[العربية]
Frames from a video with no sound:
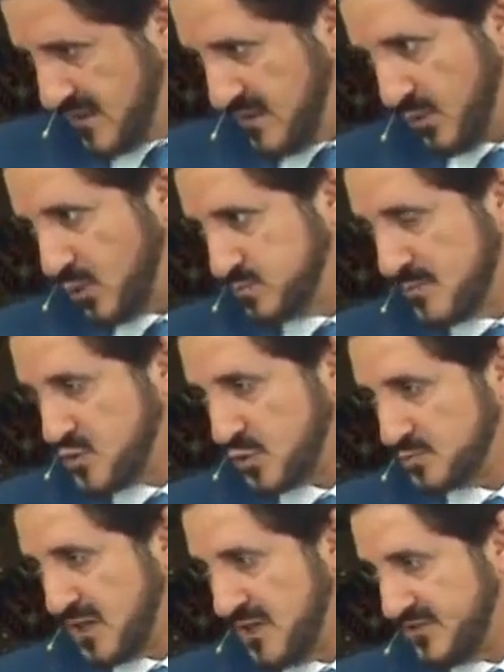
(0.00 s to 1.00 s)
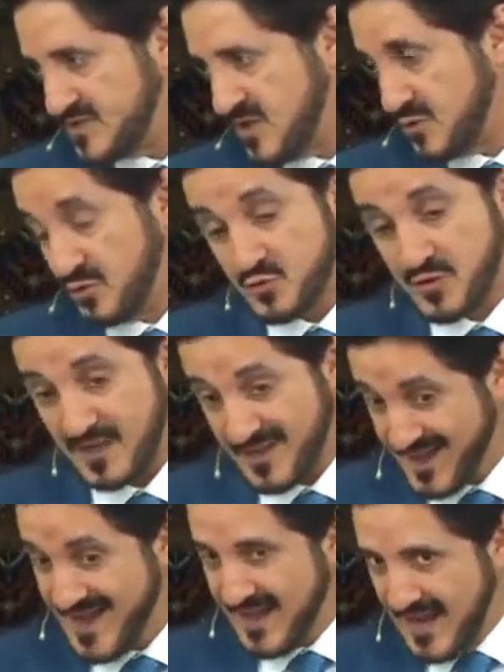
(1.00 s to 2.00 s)
هذه الخطبة مش خطبة إيه في السيكولوجي
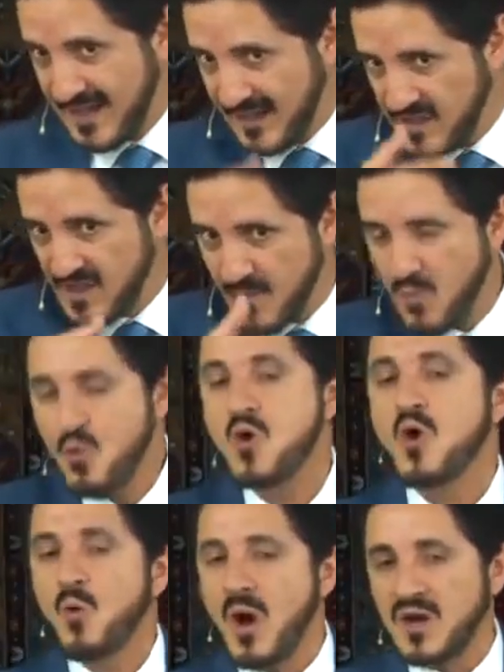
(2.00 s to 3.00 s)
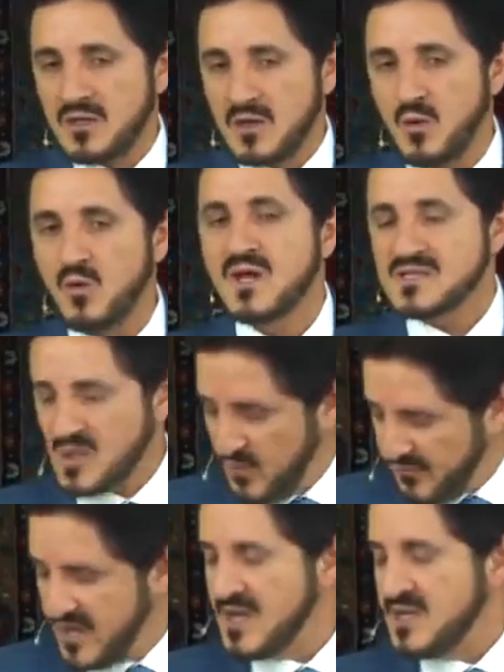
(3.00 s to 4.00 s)
كذا لكن اذهبوا واقرأوا
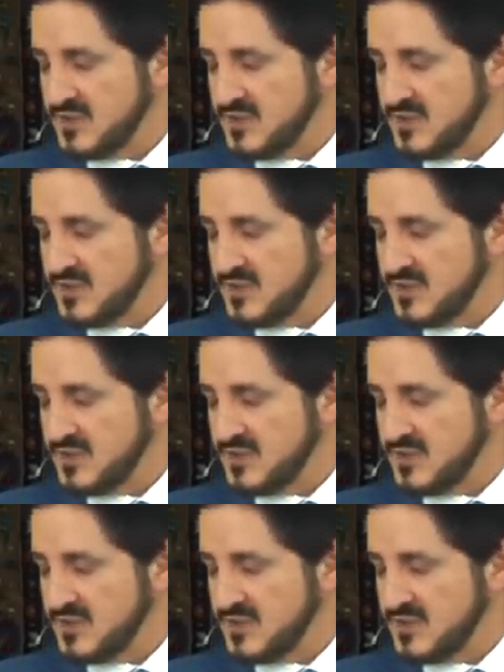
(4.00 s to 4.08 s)
سوف